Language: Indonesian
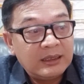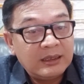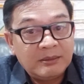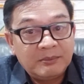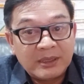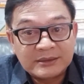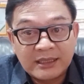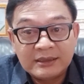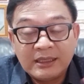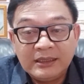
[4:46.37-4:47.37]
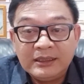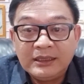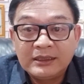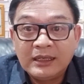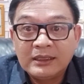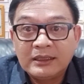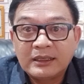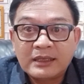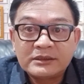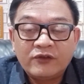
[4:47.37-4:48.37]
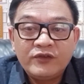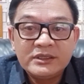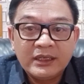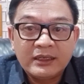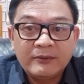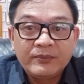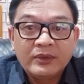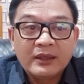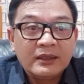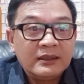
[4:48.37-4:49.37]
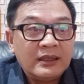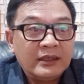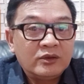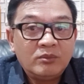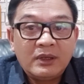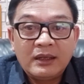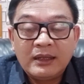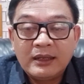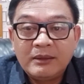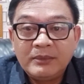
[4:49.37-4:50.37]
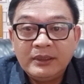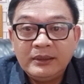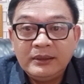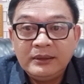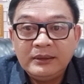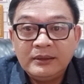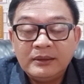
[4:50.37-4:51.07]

eh, bacakan tadi ini adalah kekerasan fisik yaitu mengalami e,